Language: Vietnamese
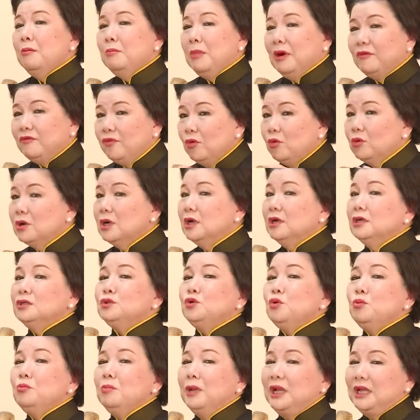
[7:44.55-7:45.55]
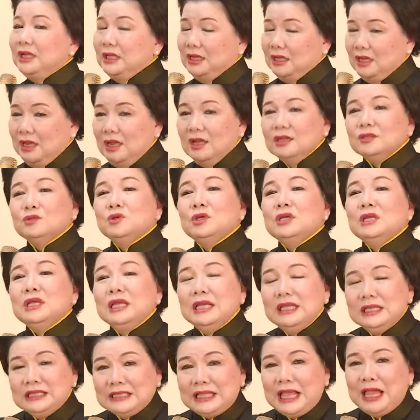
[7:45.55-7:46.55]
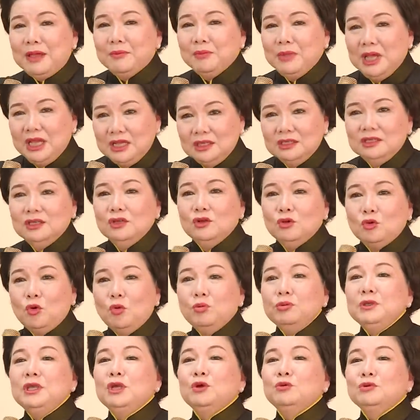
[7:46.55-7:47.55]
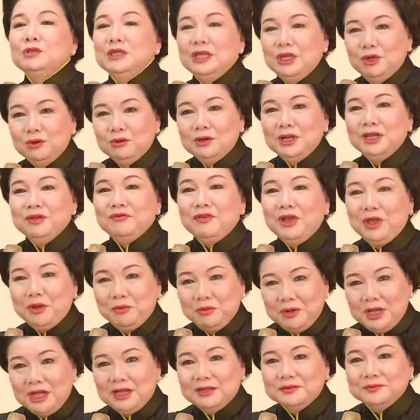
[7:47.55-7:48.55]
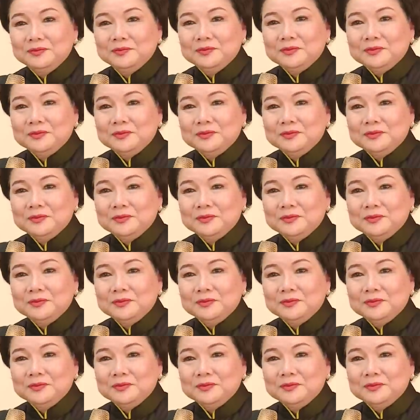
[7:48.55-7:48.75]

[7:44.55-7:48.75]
mà phụ nữ chúng mình suy nghĩ xem hình như cũng nhiều đấy, phải không ạ?